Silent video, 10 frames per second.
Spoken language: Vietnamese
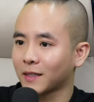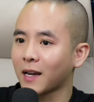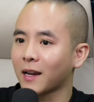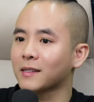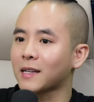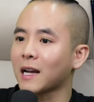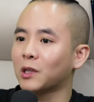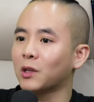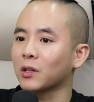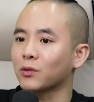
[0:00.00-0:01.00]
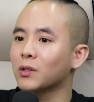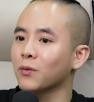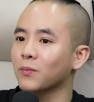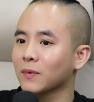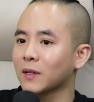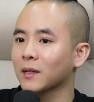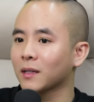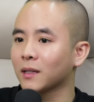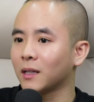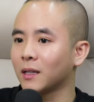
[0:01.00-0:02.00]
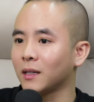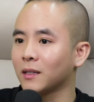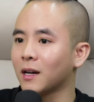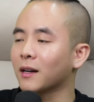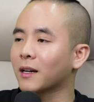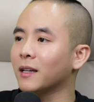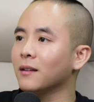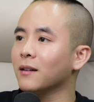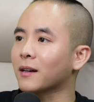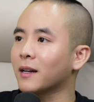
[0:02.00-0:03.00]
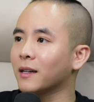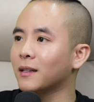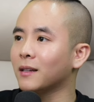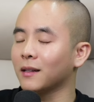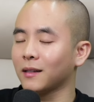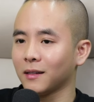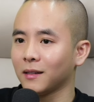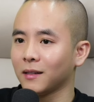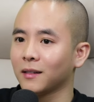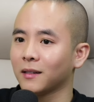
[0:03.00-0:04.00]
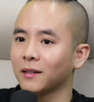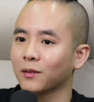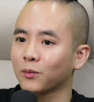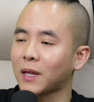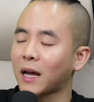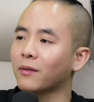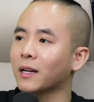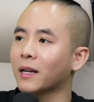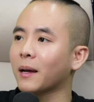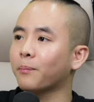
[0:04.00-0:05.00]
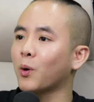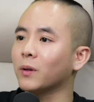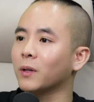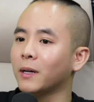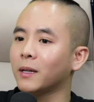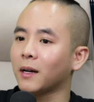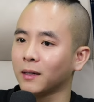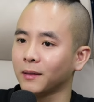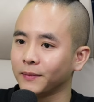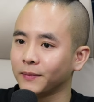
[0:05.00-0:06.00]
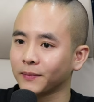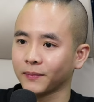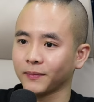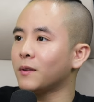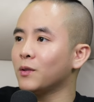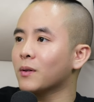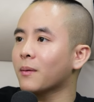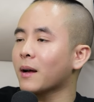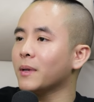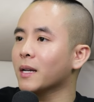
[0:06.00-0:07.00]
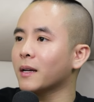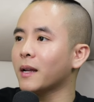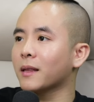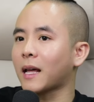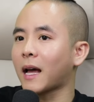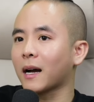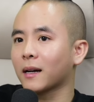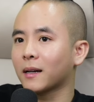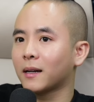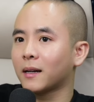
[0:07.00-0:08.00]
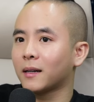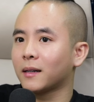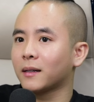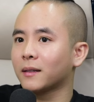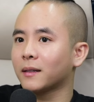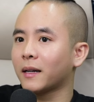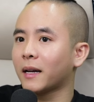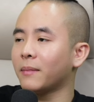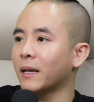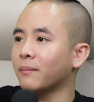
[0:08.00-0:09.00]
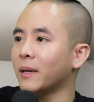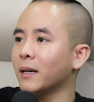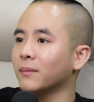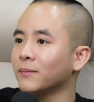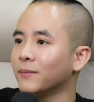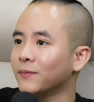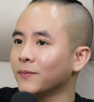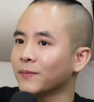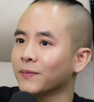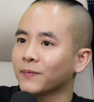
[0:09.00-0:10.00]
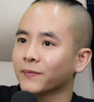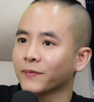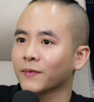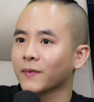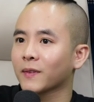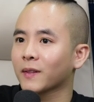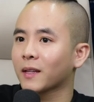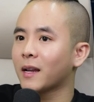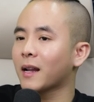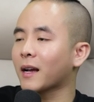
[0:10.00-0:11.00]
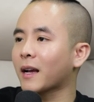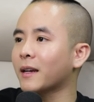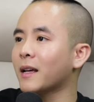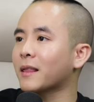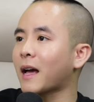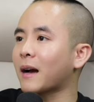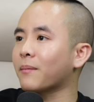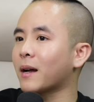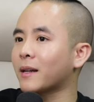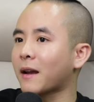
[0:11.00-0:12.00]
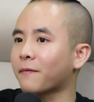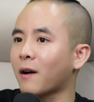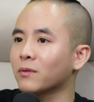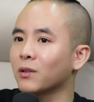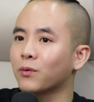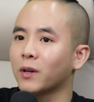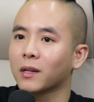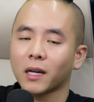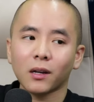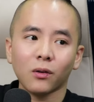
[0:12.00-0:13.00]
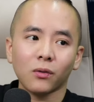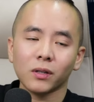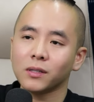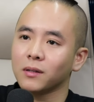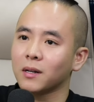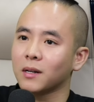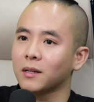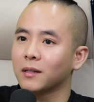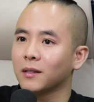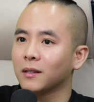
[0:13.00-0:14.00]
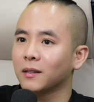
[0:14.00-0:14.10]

thì đấy là dạng ý tưởng xuất chúng thì nhờ cái ý tưởng đấy thì tạo nên cái Apple như bây giờ hay ví dụ các bạn biết cái nền tảng uh, Airbnb không đây là cái nền tảng mà đặt phòng trực tuyến kết nối giữa